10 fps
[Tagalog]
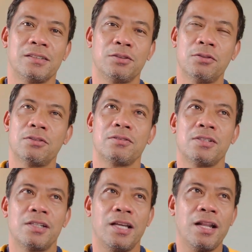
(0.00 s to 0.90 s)
So,
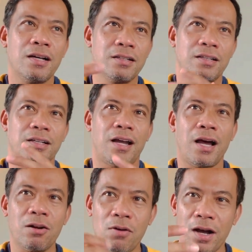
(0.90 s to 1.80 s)
ilang
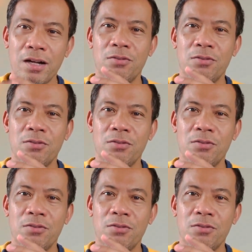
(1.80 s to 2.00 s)
araw-araw